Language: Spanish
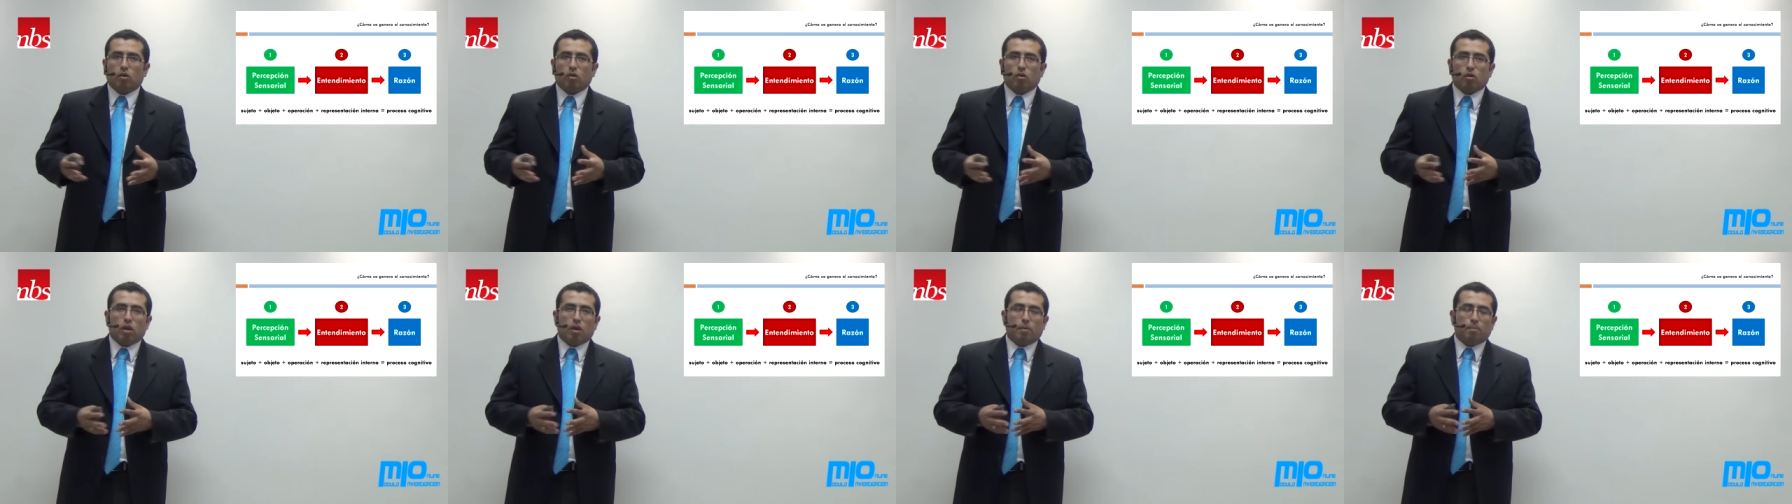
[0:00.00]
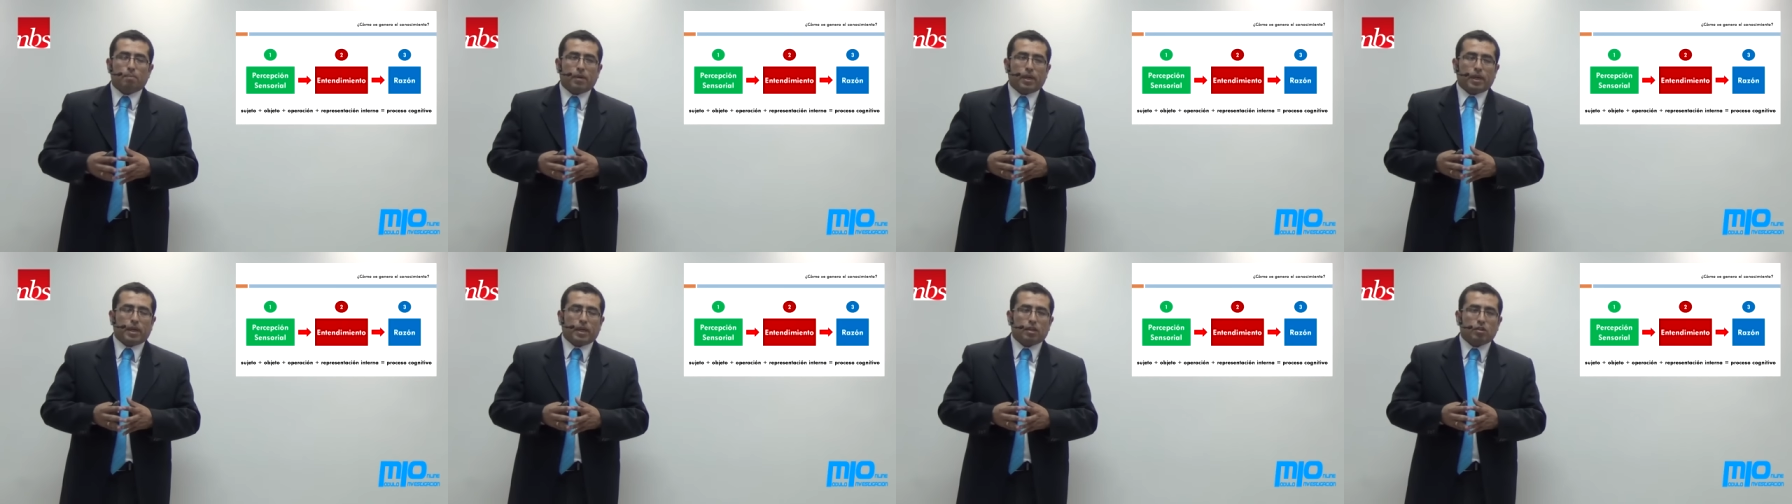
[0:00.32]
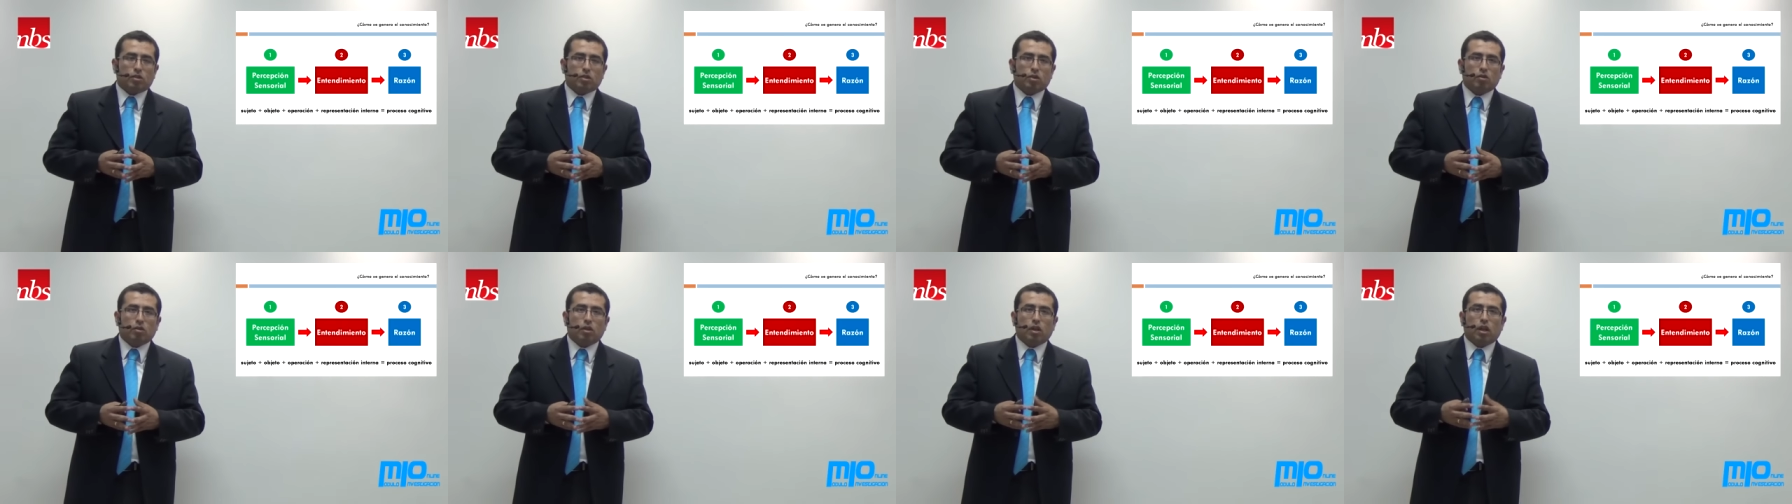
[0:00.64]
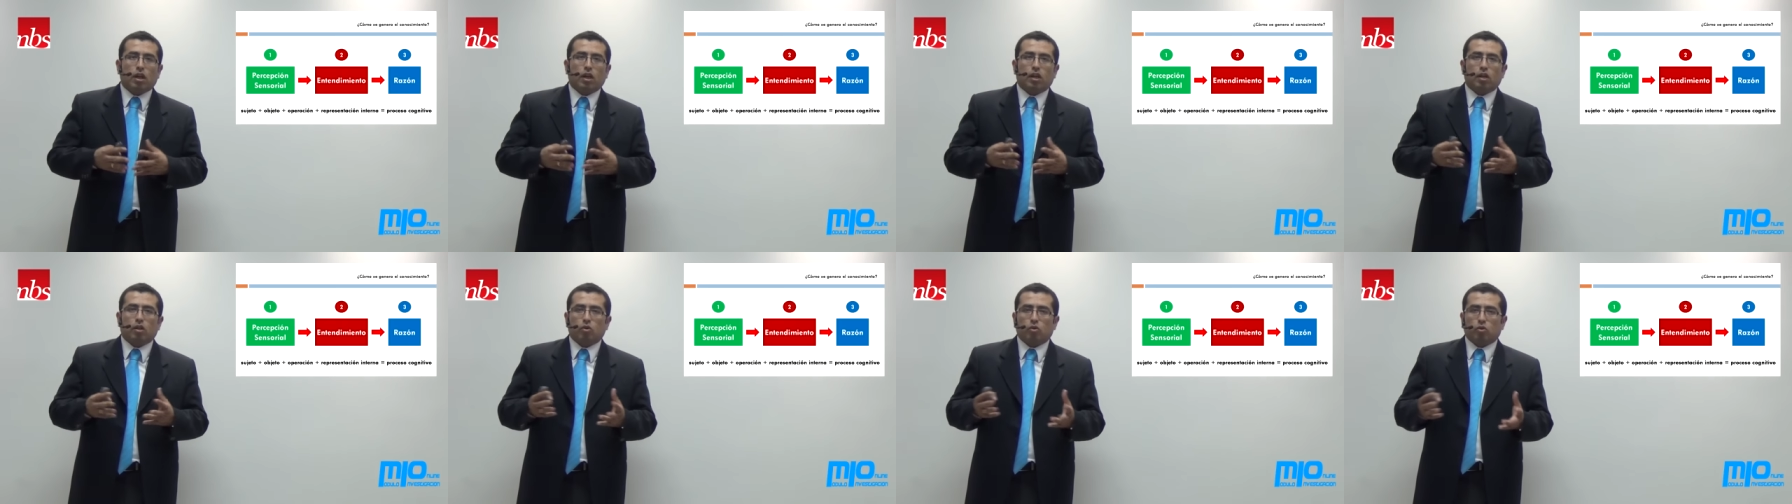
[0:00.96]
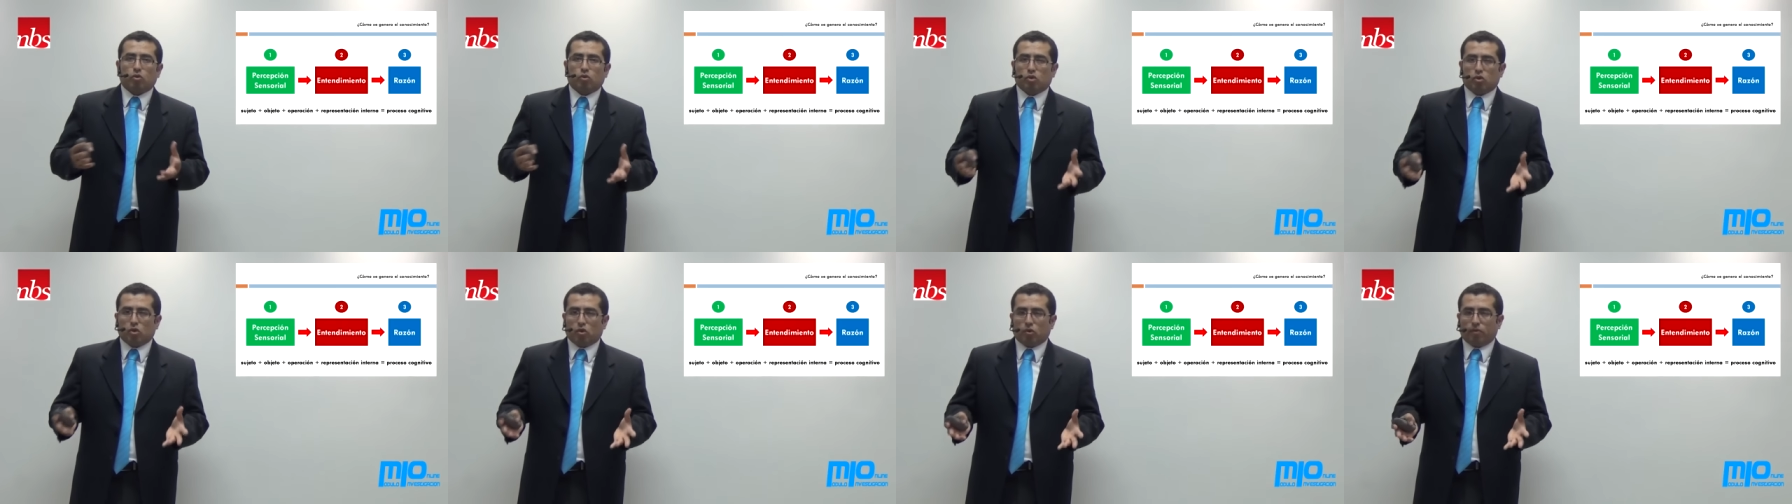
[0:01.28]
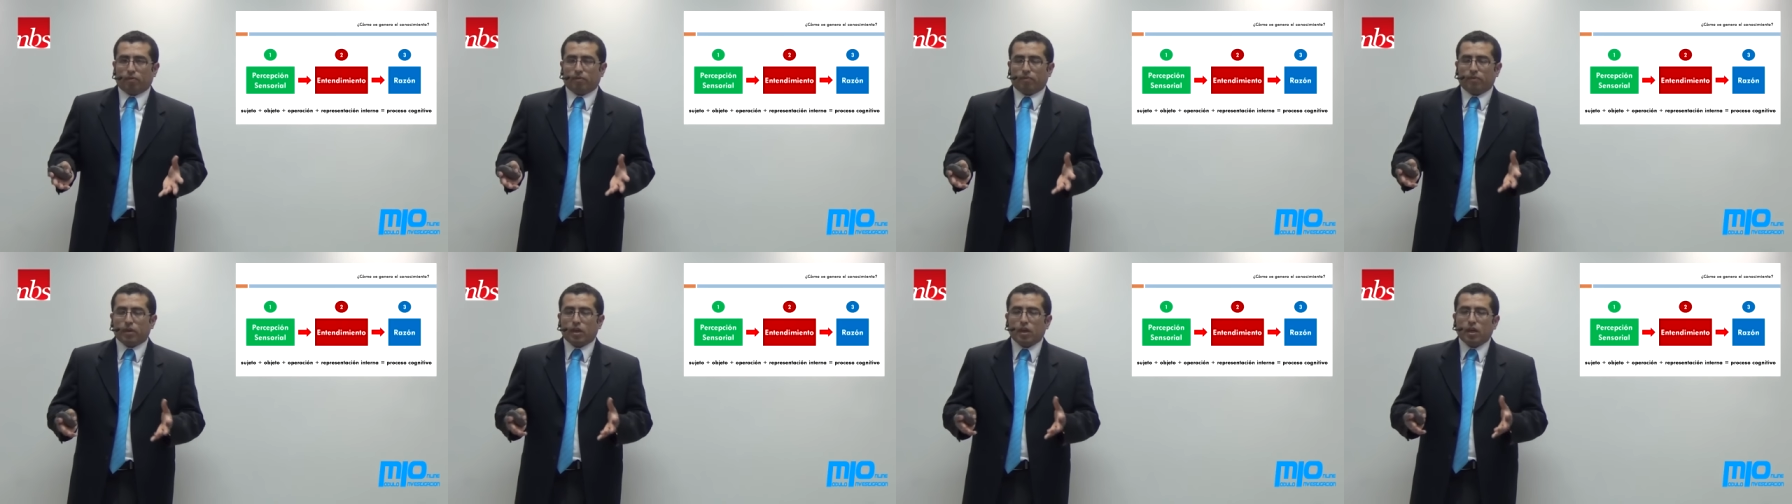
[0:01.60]
con la aplicación de la
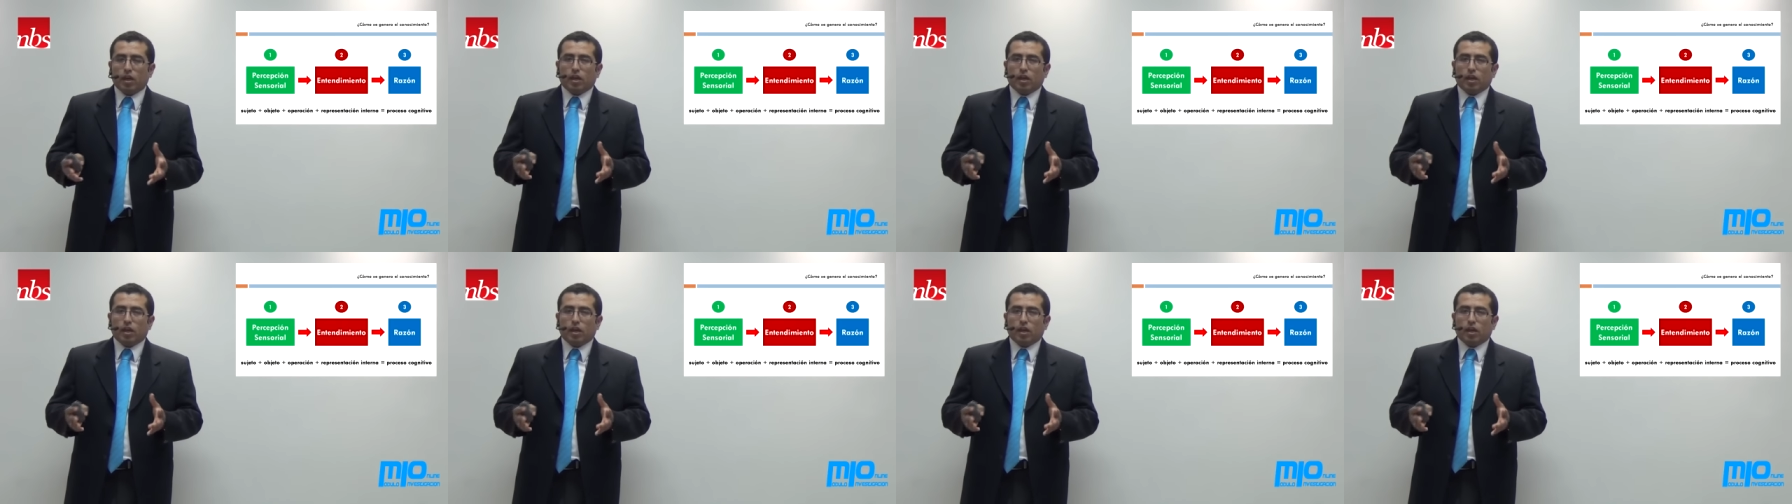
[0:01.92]
deducción.